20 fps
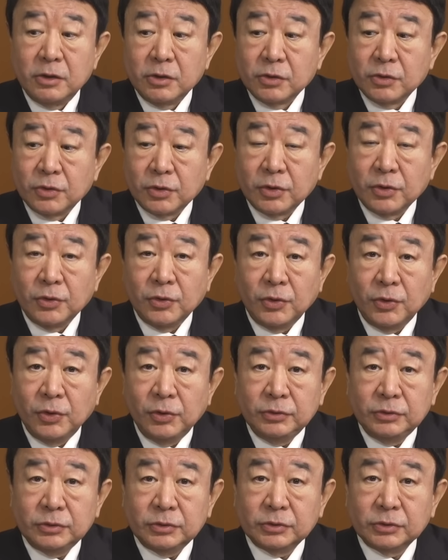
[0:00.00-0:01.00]
これ
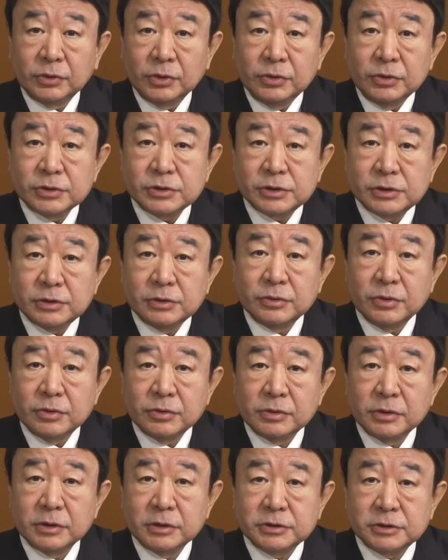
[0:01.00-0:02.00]
本当の深
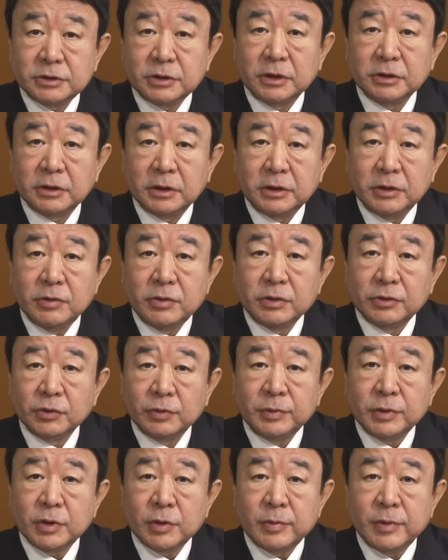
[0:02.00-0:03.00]
刻な事態で、日本が
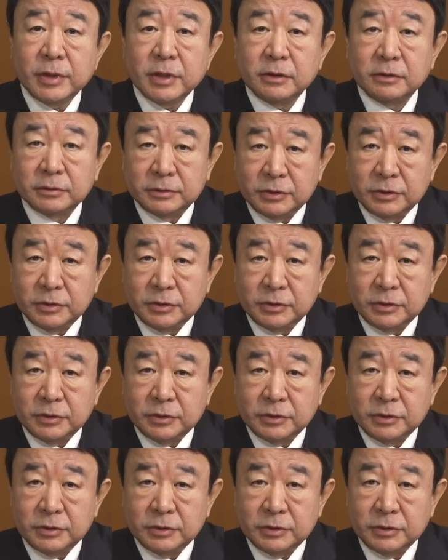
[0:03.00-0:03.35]
飲み込まれる、